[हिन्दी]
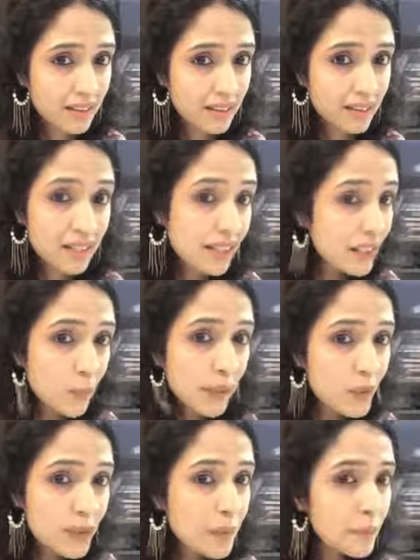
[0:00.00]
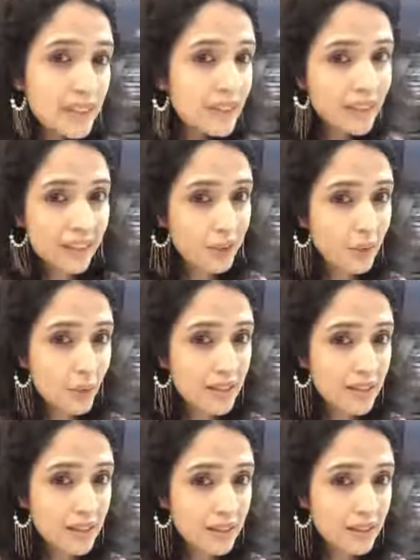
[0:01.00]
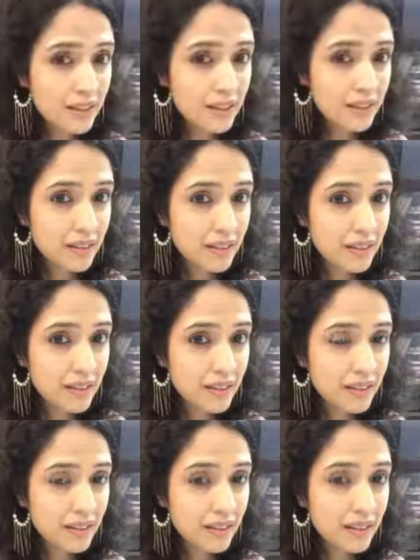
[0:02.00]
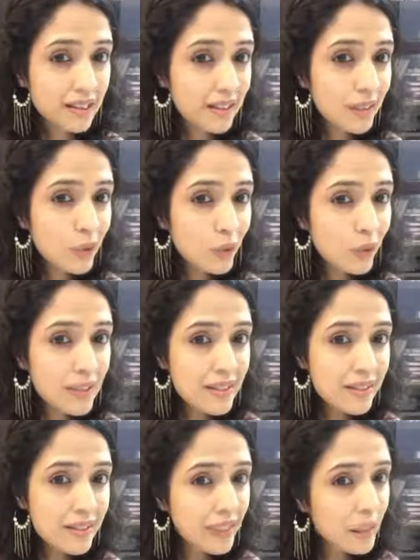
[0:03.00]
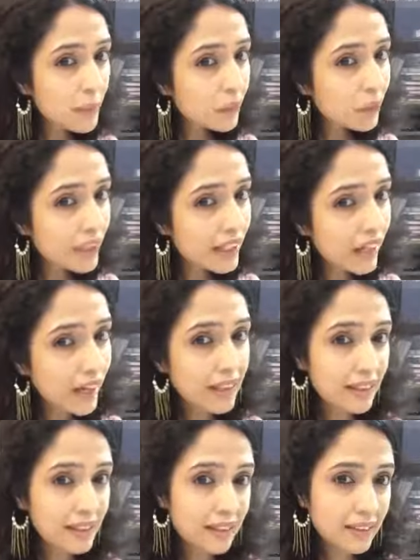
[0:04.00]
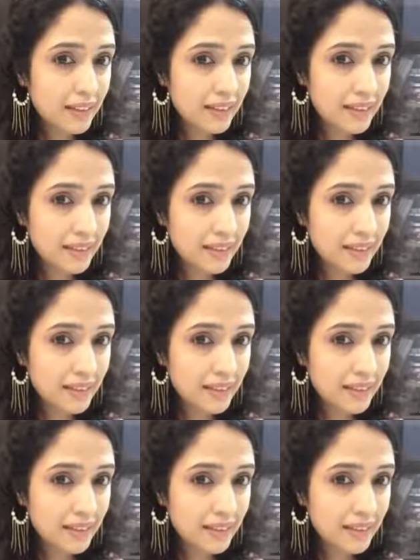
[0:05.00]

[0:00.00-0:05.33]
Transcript: कल के भरोसे मत रहना दोस्त कितने लोगों की ज़िंदगी में वो कल आया ही नहीं